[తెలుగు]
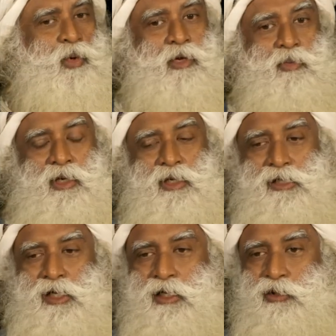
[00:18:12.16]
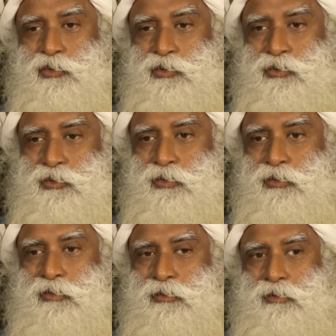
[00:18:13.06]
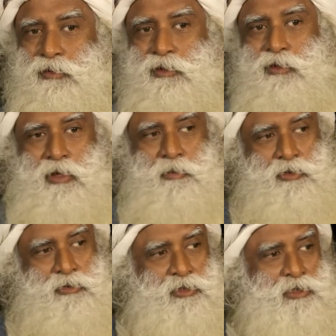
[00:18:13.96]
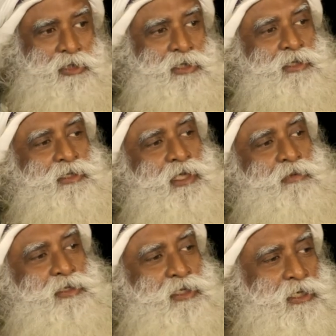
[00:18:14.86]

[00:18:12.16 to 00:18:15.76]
కోయంబత్తూర్ నగరంలో పెంపుడు కుక్కలన్నింటినీ కూడా రిజిస్టర్